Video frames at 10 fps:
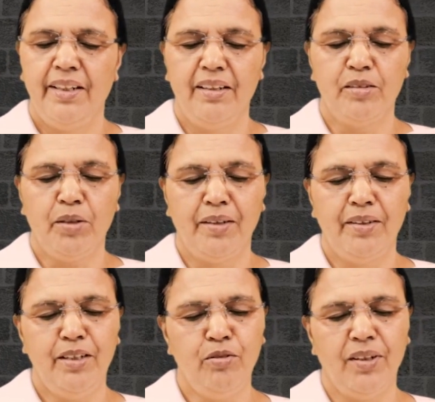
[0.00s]
இங்கு
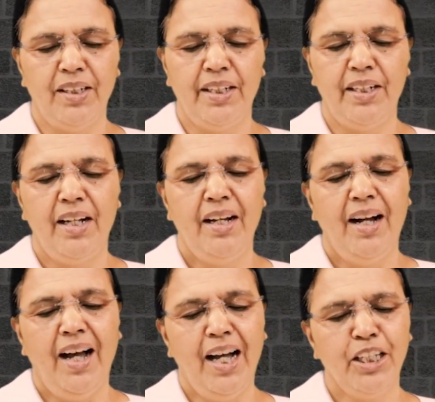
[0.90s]
தந்தை உங்களை
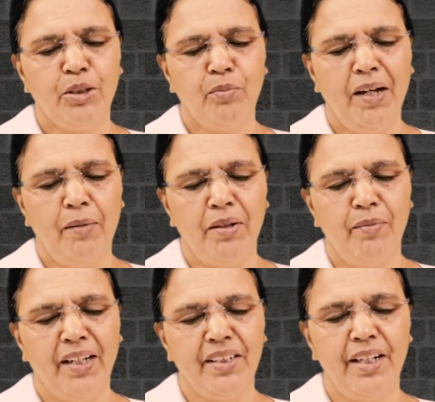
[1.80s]
ஆத்மா
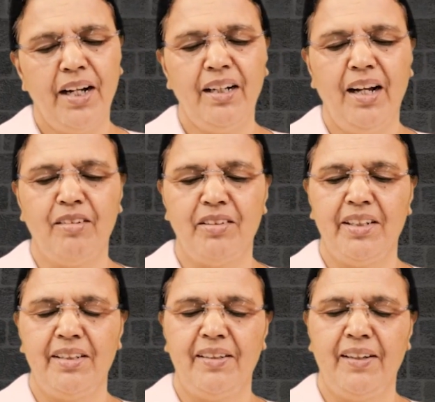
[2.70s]
அபிமானியாக
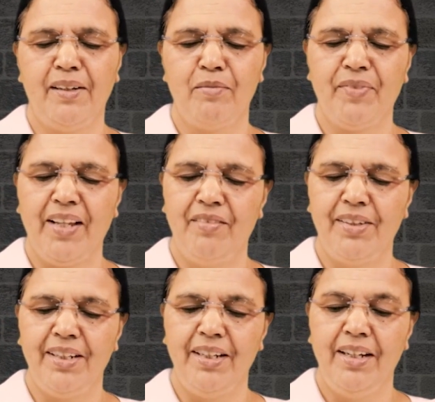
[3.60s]
ஆக்குகின்றார்
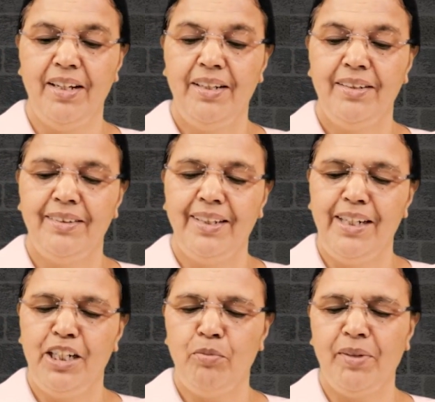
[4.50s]
அவரே
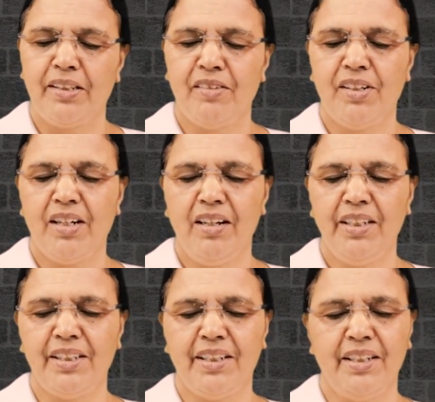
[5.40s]

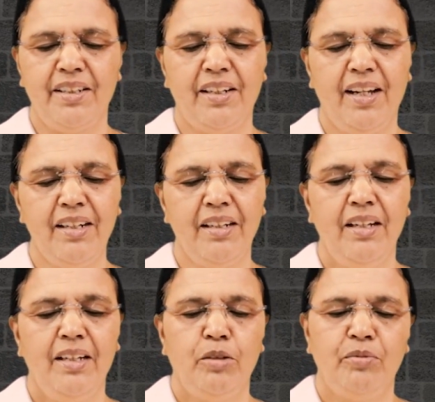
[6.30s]
தேகமற்றவராக இருக்கின்றார்
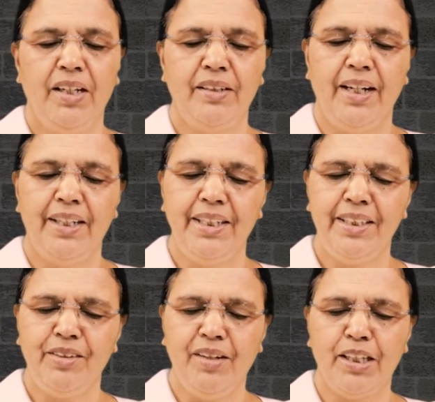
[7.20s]
நான்
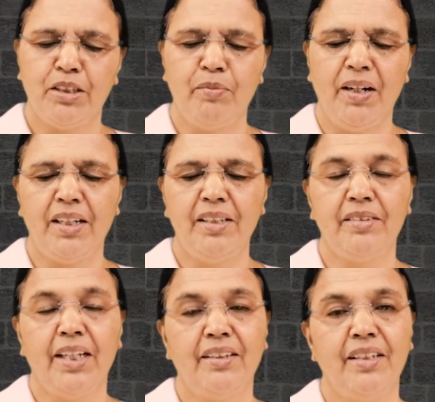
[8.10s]
அனைத்து
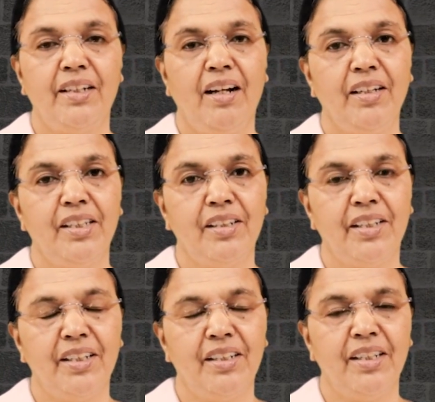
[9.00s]
ஆத்மாக்களின் தந்தையாக
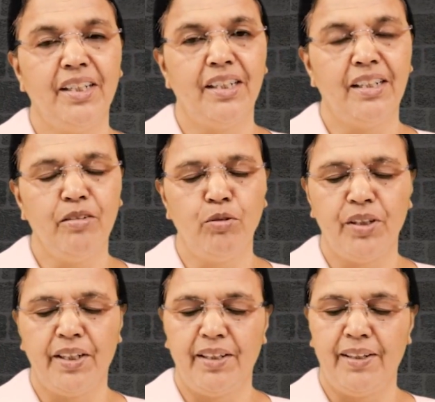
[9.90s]
இருக்கின்றேன் என்று
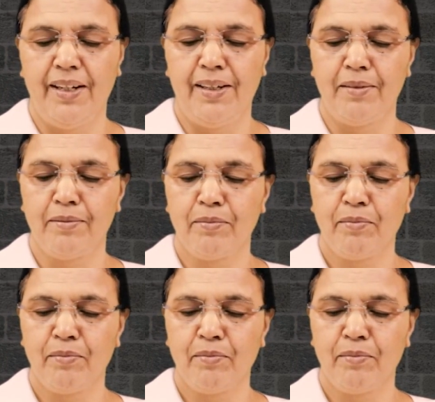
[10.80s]
கூறுகின்றார்